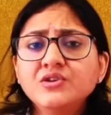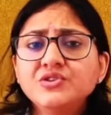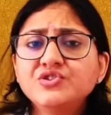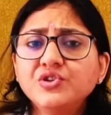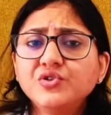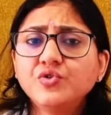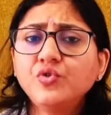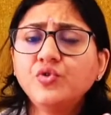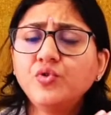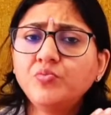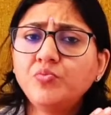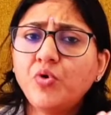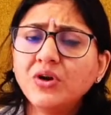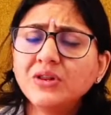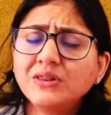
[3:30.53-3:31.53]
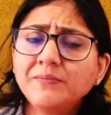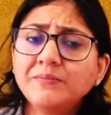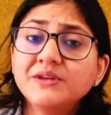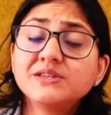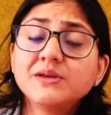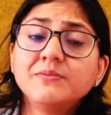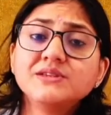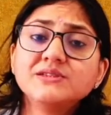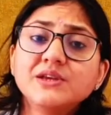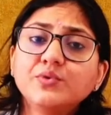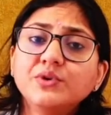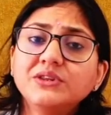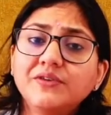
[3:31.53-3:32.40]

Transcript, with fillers: जिनको बहुत लंबे समय से कोई